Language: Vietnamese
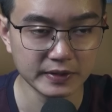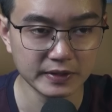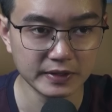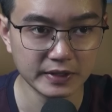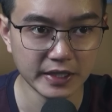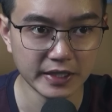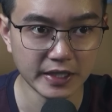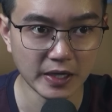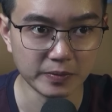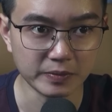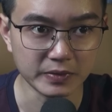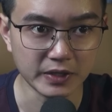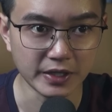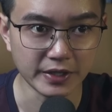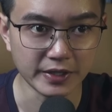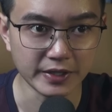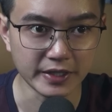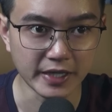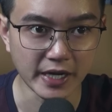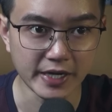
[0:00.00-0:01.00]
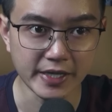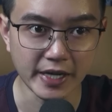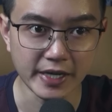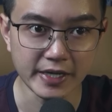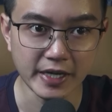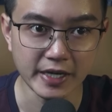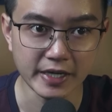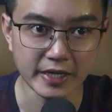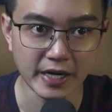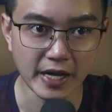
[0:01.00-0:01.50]
thì đồng thời cả dãy
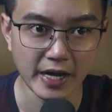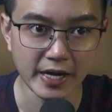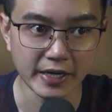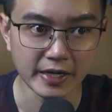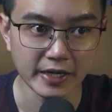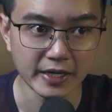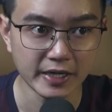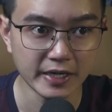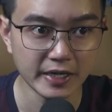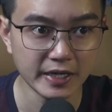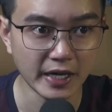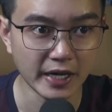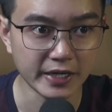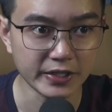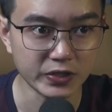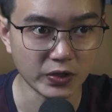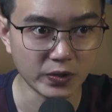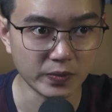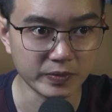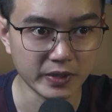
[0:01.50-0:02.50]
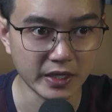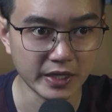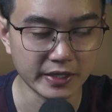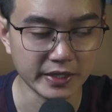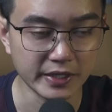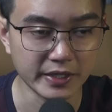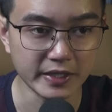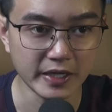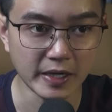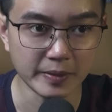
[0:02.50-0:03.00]
hành lang lại rộn lên
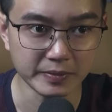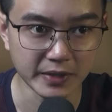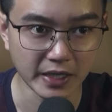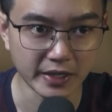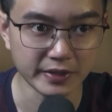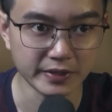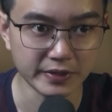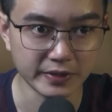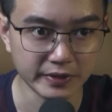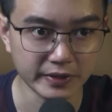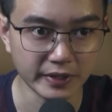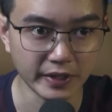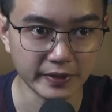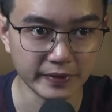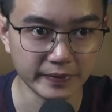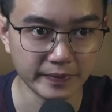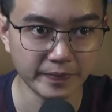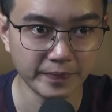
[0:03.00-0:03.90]
những âm thanh tương tự.